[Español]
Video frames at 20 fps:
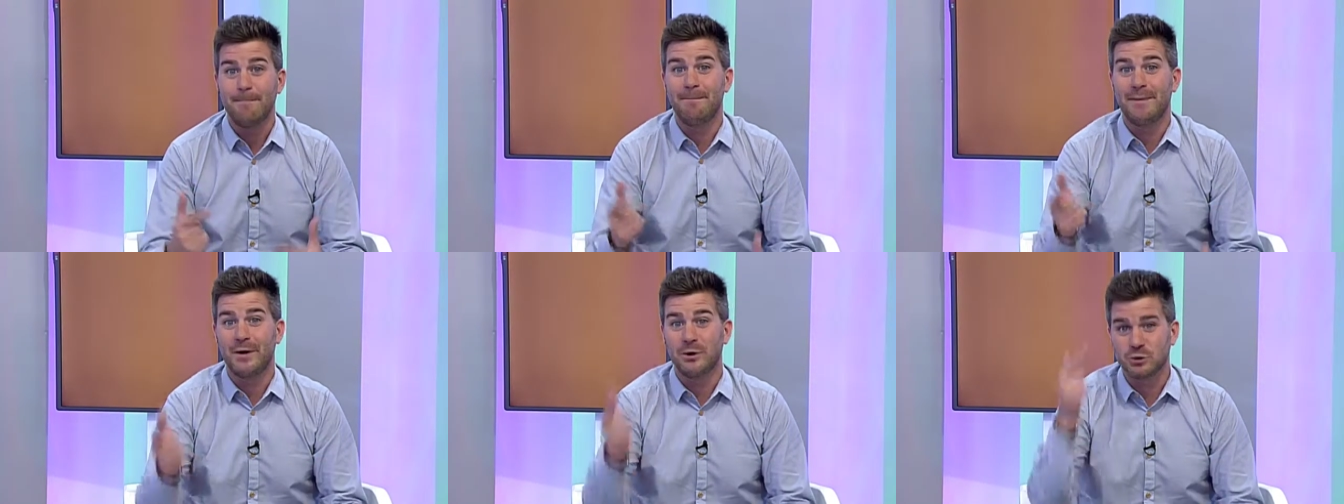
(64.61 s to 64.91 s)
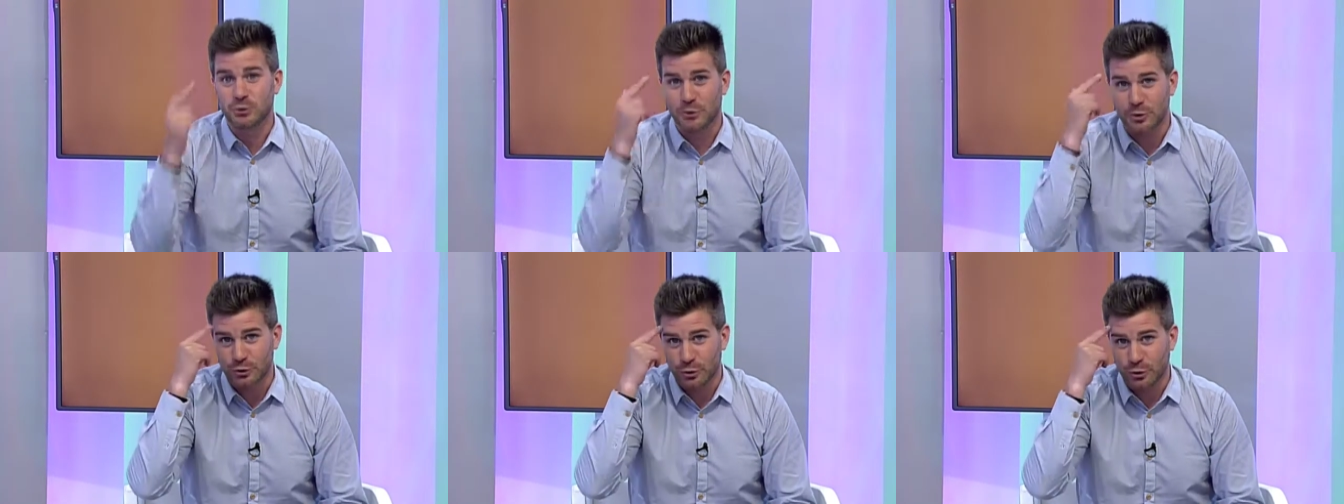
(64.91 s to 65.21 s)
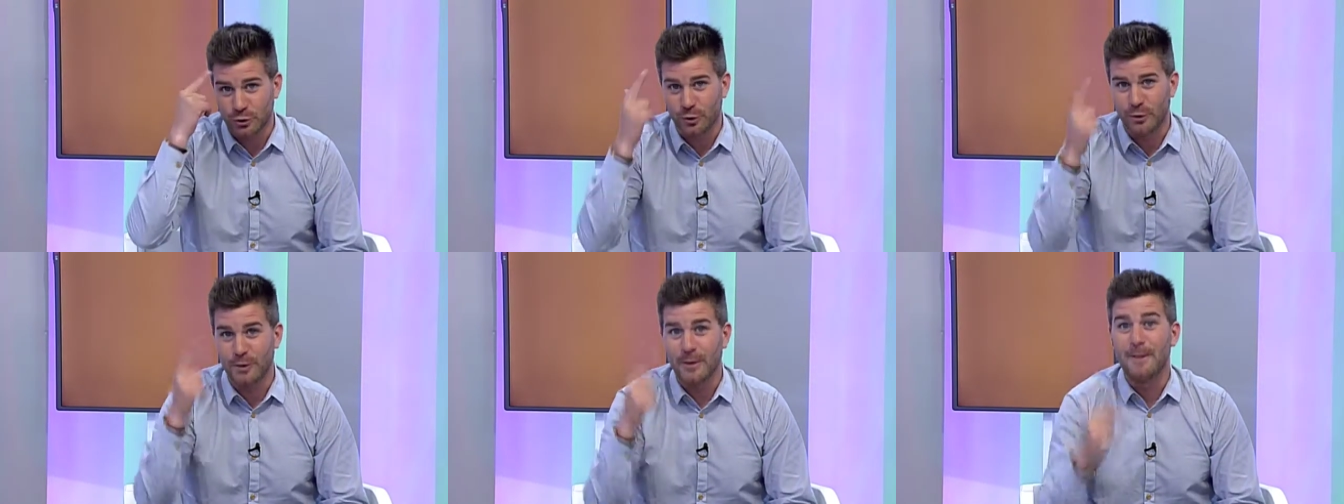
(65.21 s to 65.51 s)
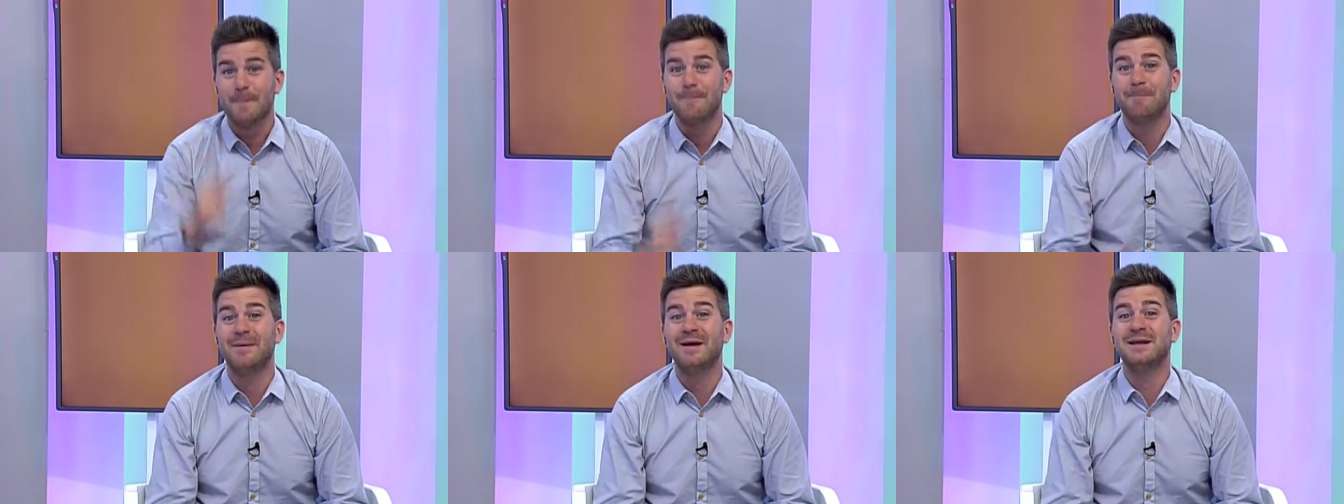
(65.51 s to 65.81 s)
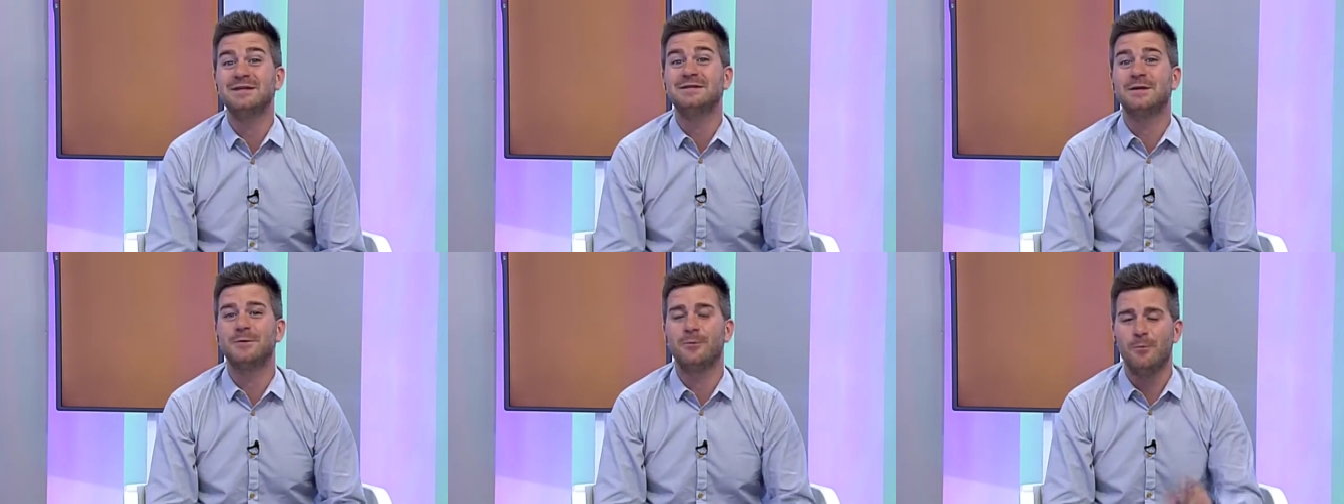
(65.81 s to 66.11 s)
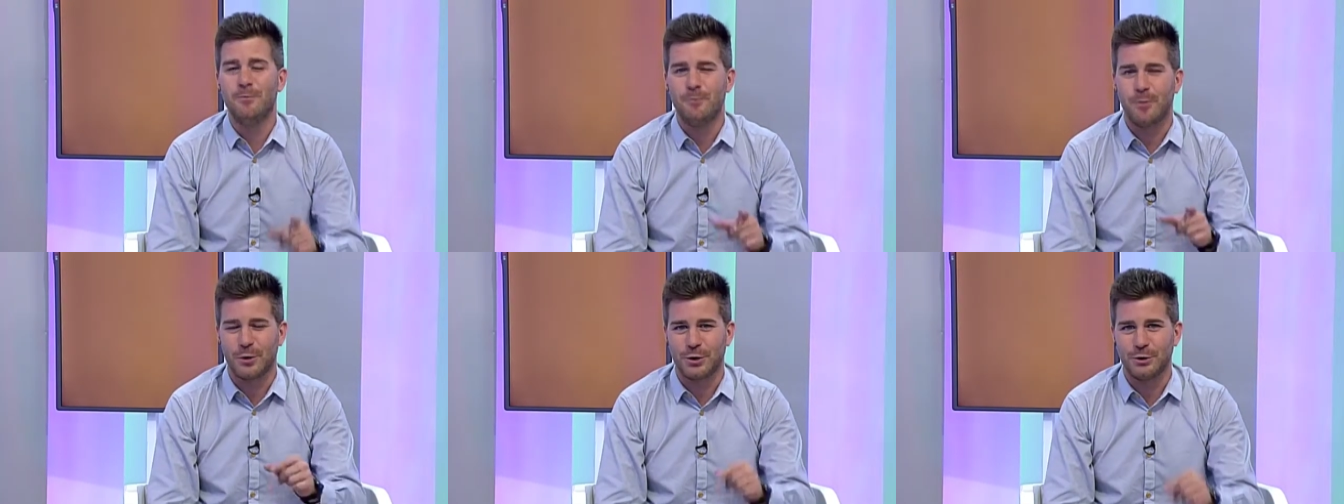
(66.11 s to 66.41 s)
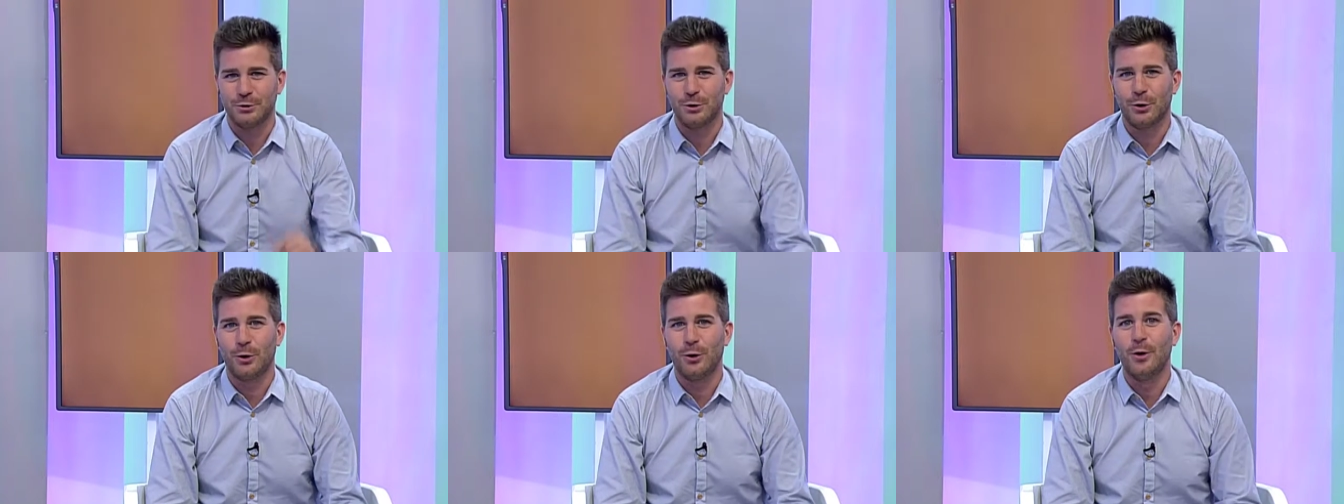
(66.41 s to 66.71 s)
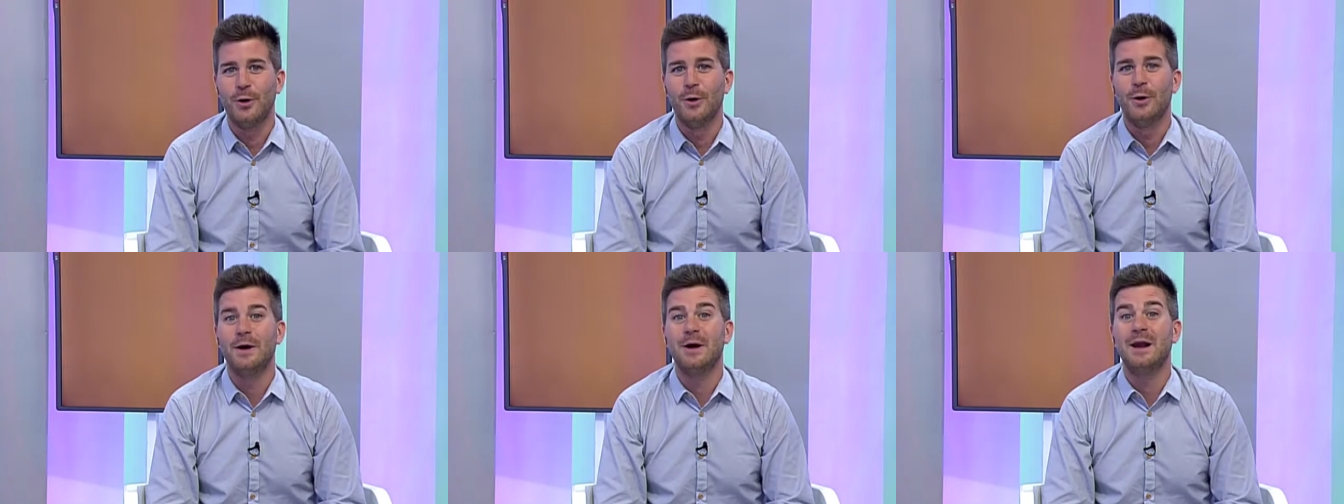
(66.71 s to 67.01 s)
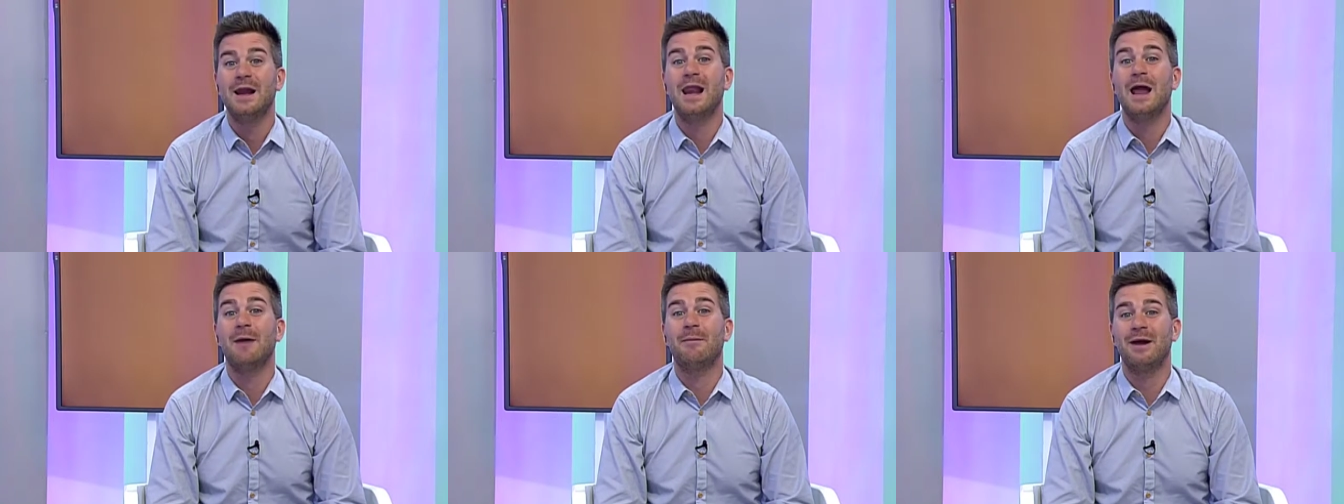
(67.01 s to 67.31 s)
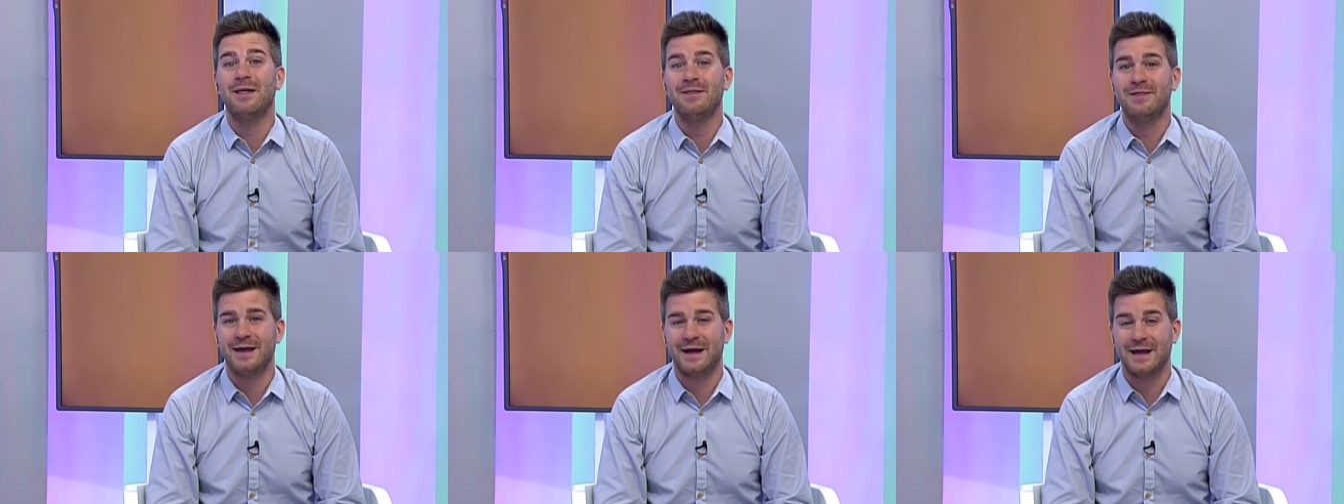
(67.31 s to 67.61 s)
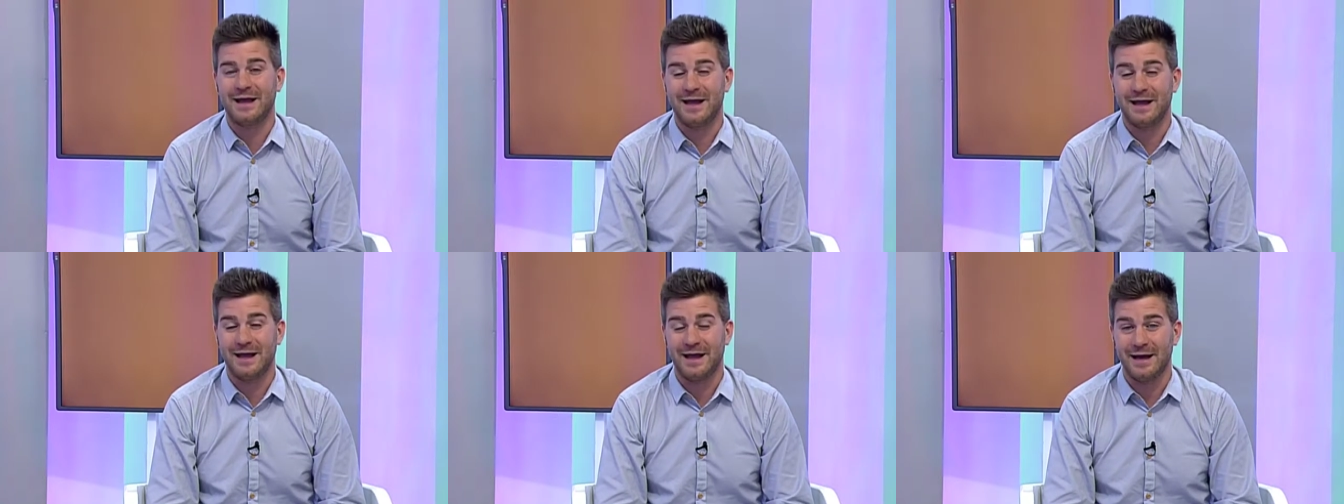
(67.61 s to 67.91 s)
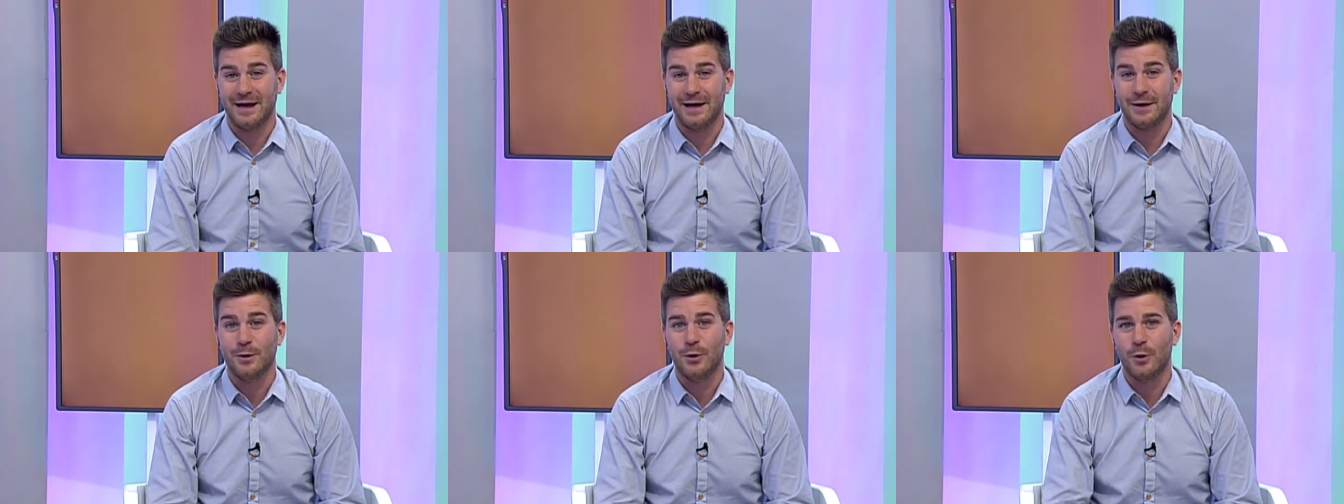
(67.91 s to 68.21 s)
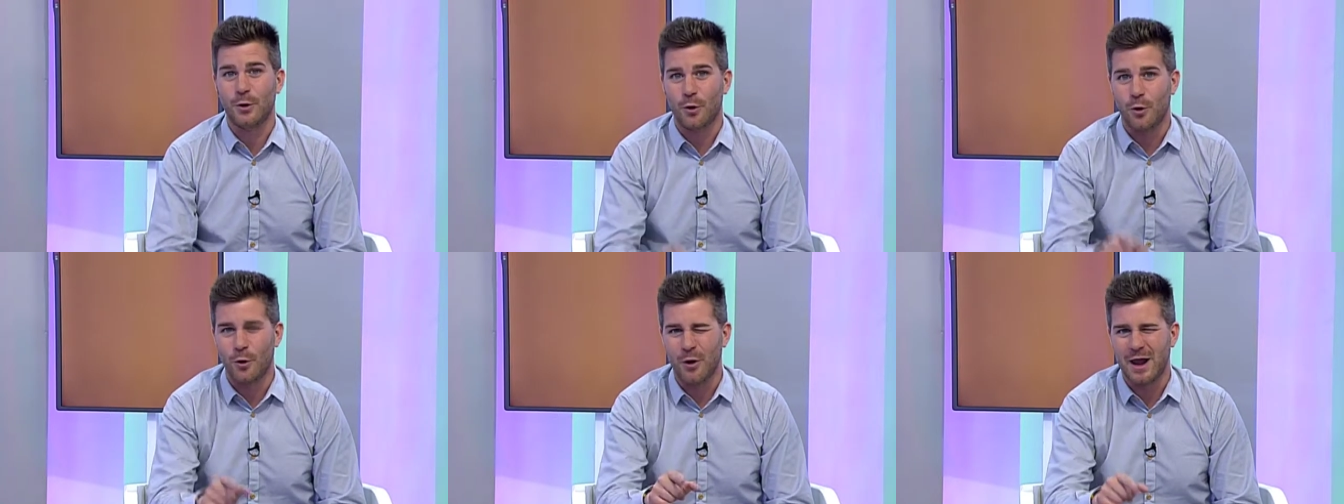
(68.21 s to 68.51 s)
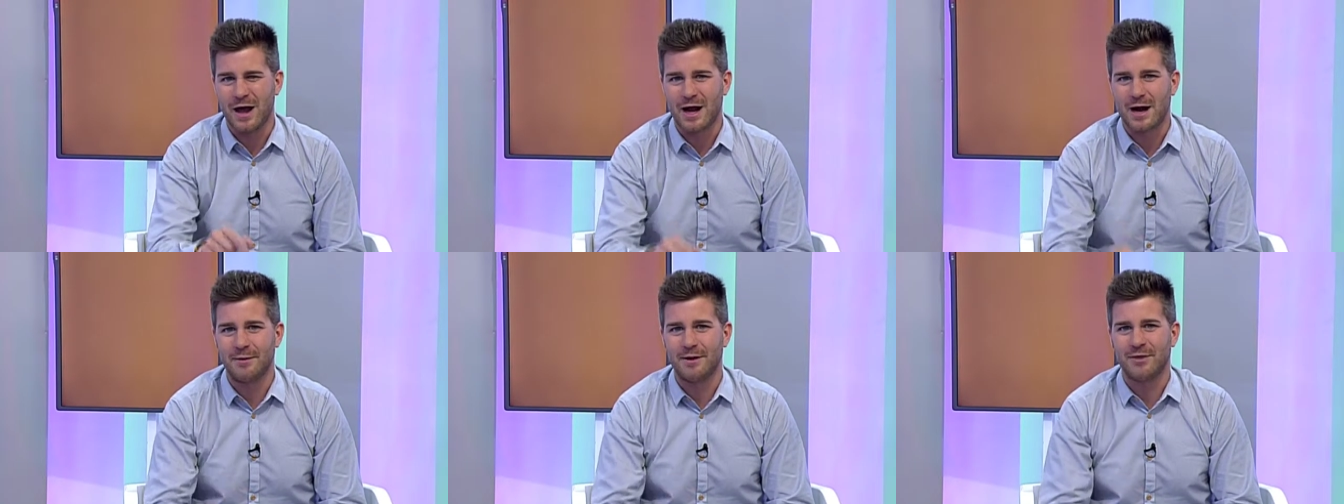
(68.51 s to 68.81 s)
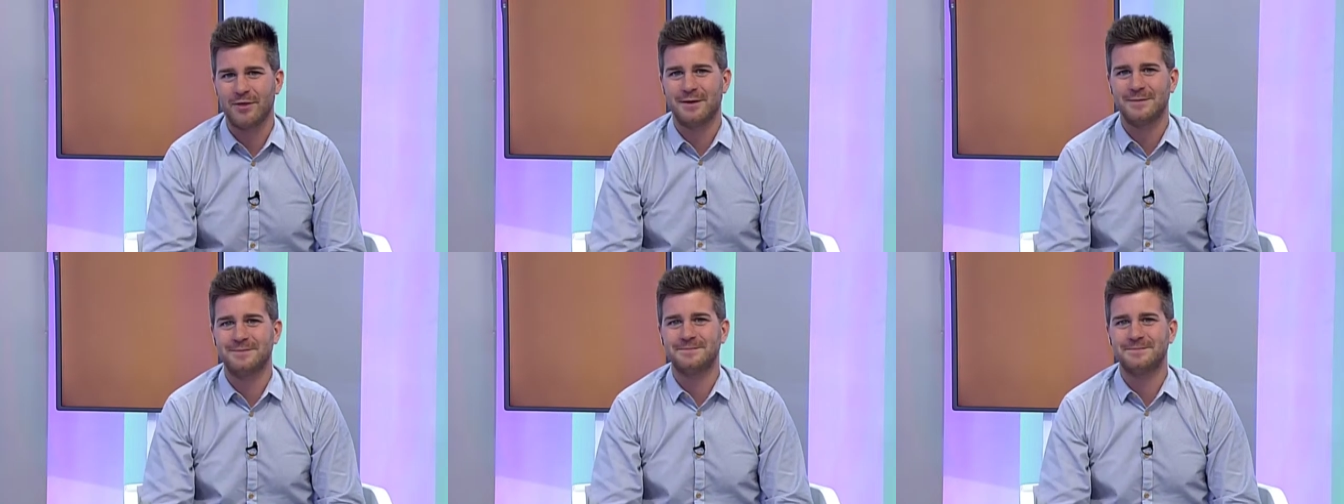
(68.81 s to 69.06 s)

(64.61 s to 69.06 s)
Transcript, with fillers: pero sobre todo piensen un poquito la Valencia que quieren con la cabeza.